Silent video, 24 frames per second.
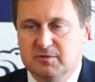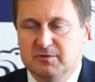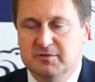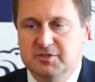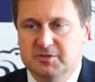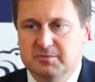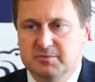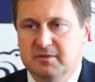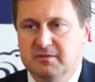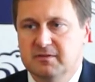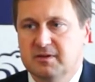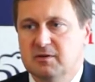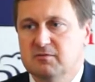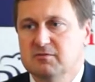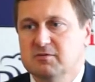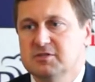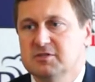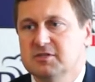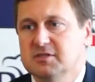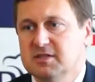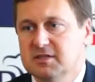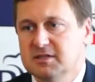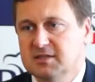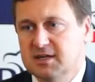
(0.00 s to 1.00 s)
wyśmiewały,
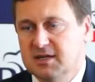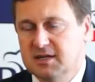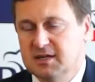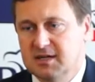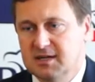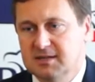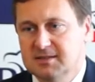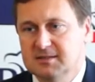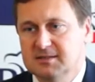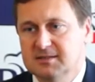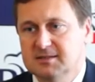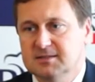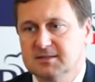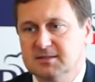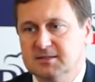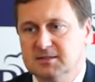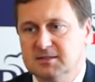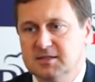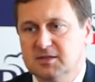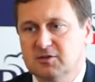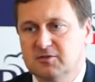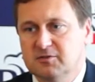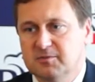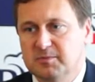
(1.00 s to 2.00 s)
że nie da rady
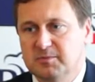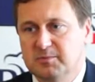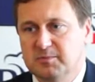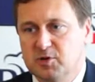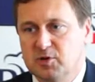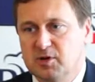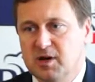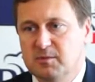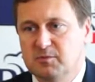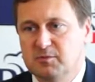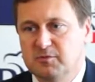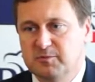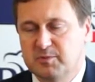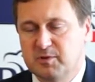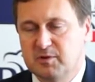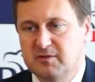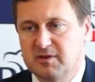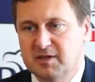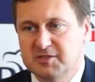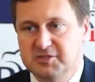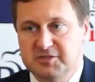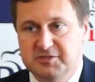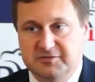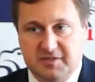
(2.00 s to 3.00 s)
tego programu
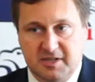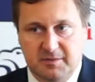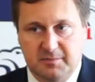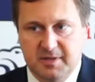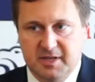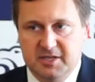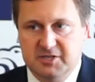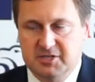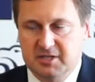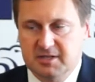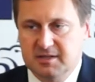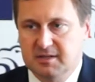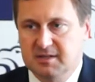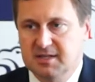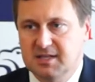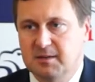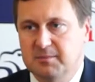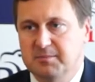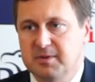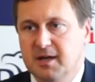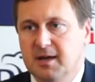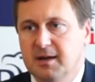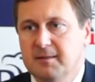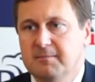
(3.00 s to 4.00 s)
wprowadzić w tej pierwszej
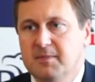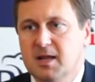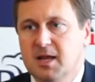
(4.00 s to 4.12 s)
etapie,